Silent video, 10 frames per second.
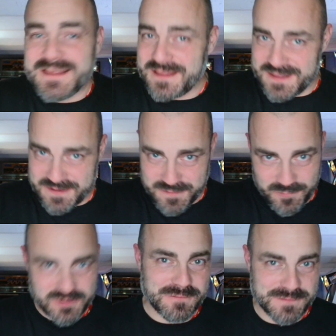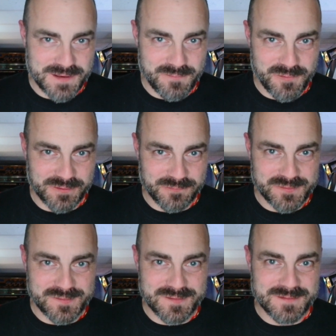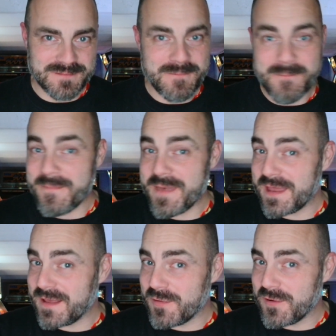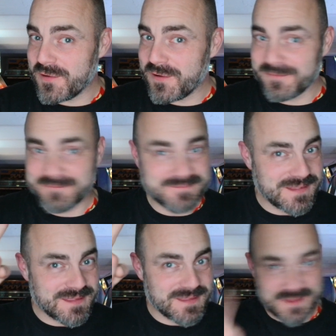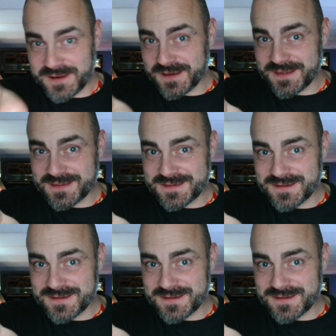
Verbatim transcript: et comment j'ai finalement réussi. Mais d'abord, générique